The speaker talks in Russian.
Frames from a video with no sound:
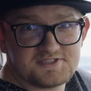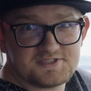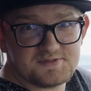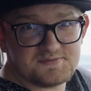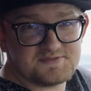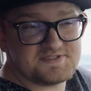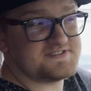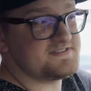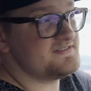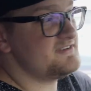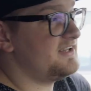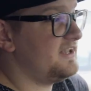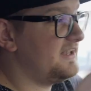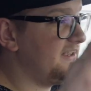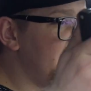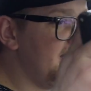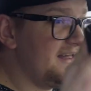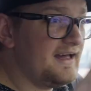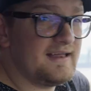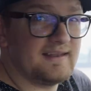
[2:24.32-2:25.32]
собственно,
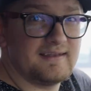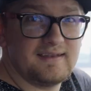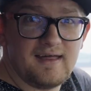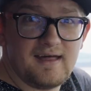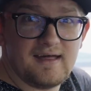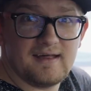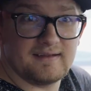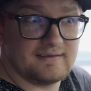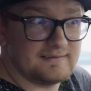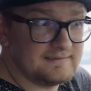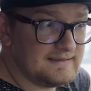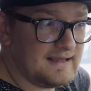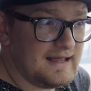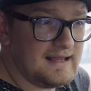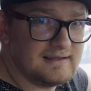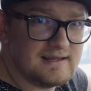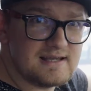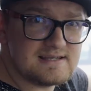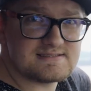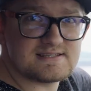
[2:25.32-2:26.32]
и она,
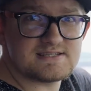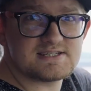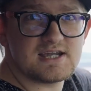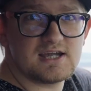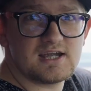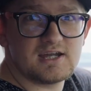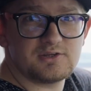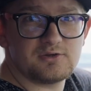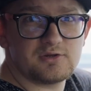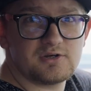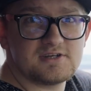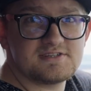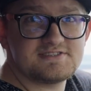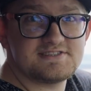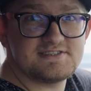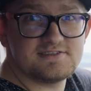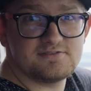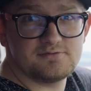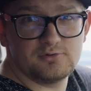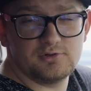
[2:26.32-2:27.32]
та ласточка, которая
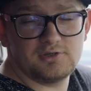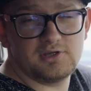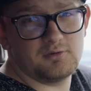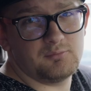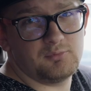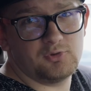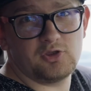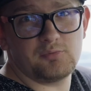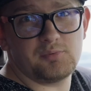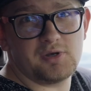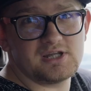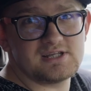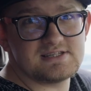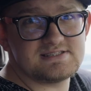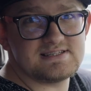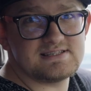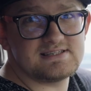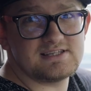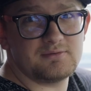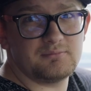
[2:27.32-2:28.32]
сегодня будет
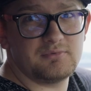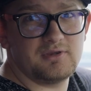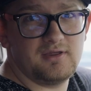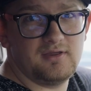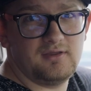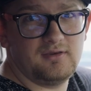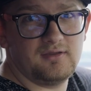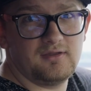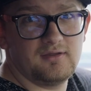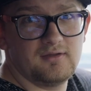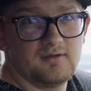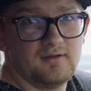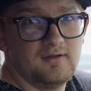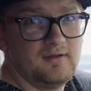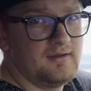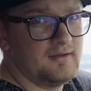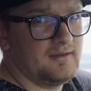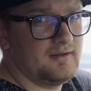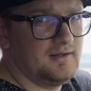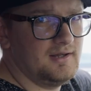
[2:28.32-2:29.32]
приносить нам деньги.
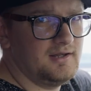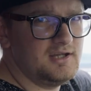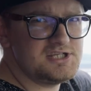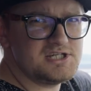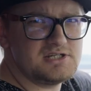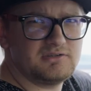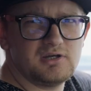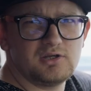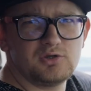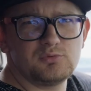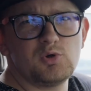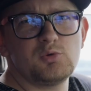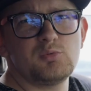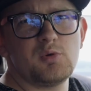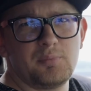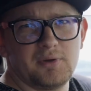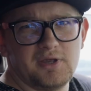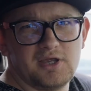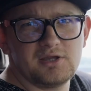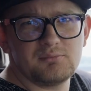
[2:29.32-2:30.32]
Для начала, я думаю,
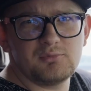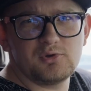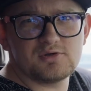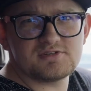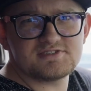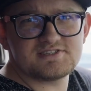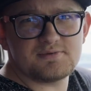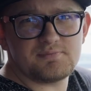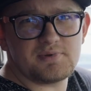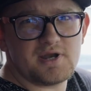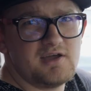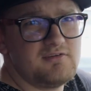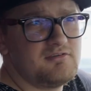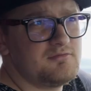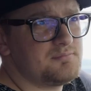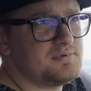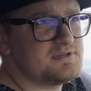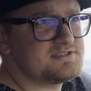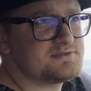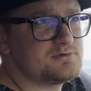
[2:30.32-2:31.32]
мы поедем ее
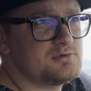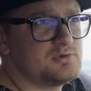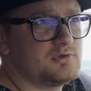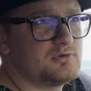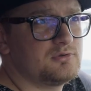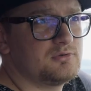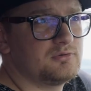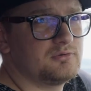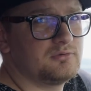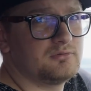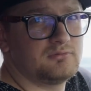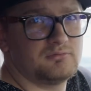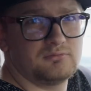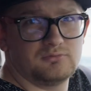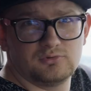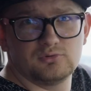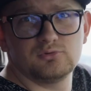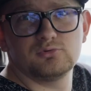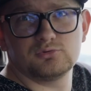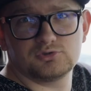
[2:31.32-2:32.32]
заправим, поскольку,
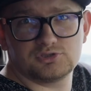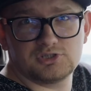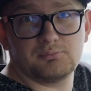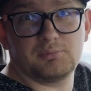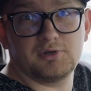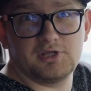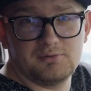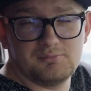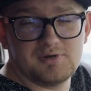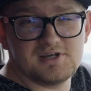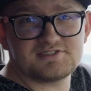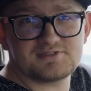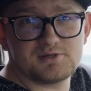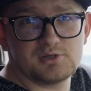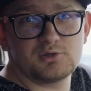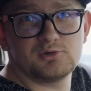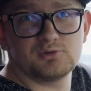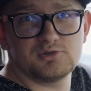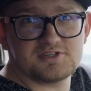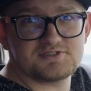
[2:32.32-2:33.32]
ну, нужно понимать,
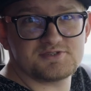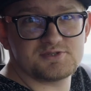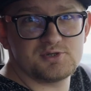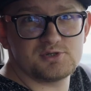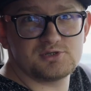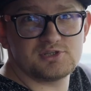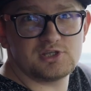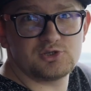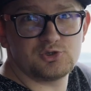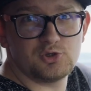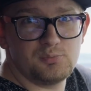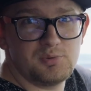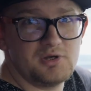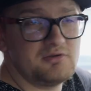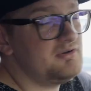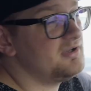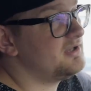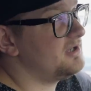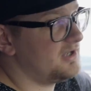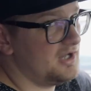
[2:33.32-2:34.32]
сколько у нас уйдет на
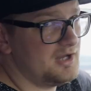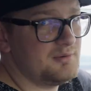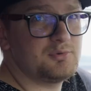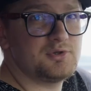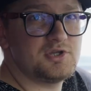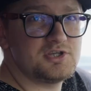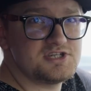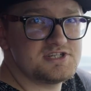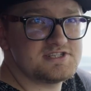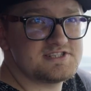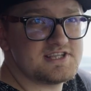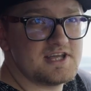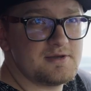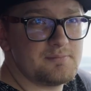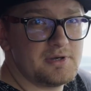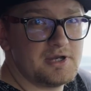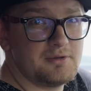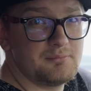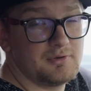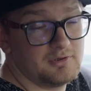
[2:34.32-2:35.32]
топливо и какая будет чистая
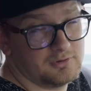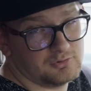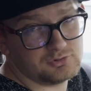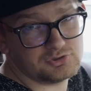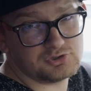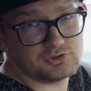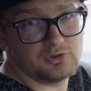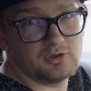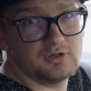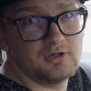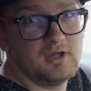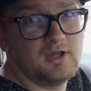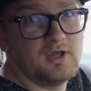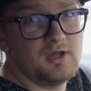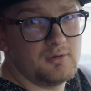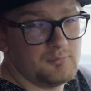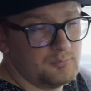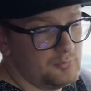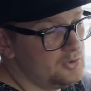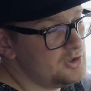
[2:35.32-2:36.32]
прибыль. Ну что,
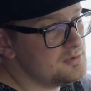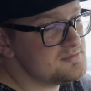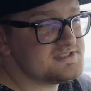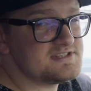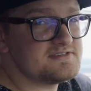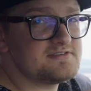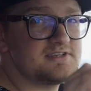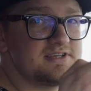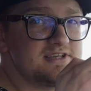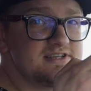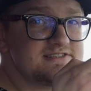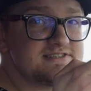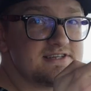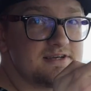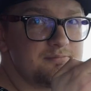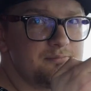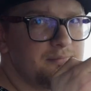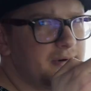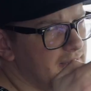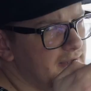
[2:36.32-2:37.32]
будем
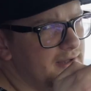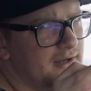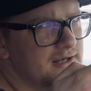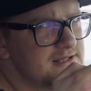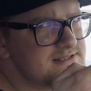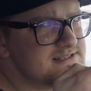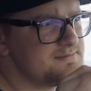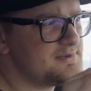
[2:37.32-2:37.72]
заводиться, поехали